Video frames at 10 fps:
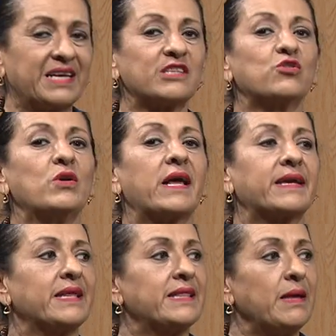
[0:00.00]
que es con la
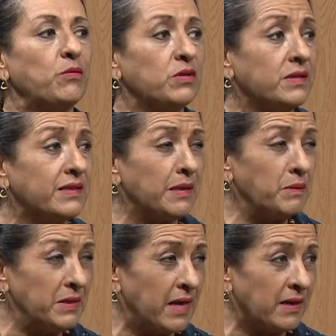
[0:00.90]
que debo
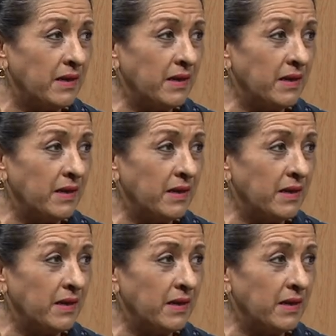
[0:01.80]
determinar